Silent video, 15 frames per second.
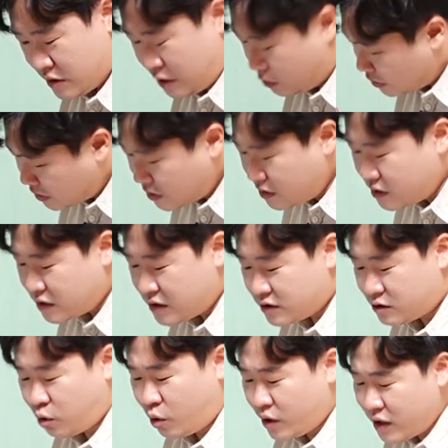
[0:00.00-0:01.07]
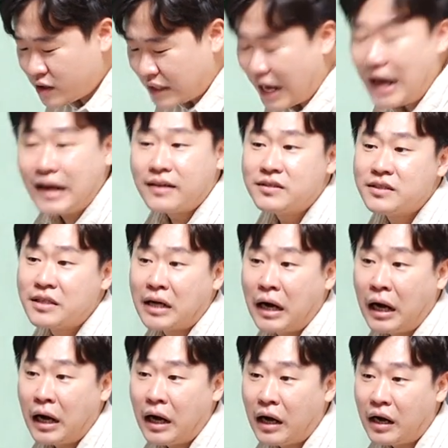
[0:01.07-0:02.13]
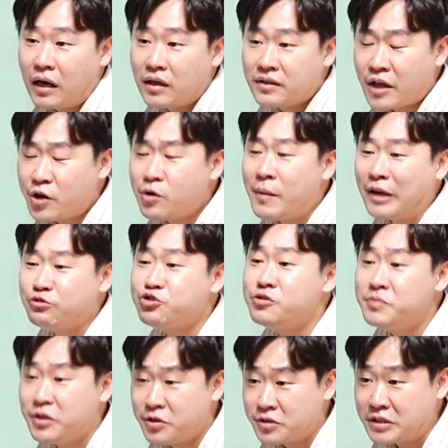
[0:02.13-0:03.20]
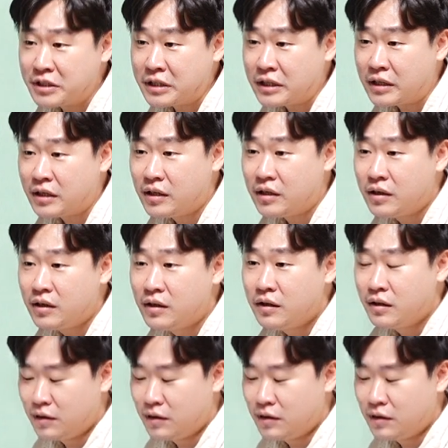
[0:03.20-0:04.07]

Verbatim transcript: 어쨌든 이제 스토리는 다 알았으니까 때려 맞추시면 돼요 이제. 아, 그래요?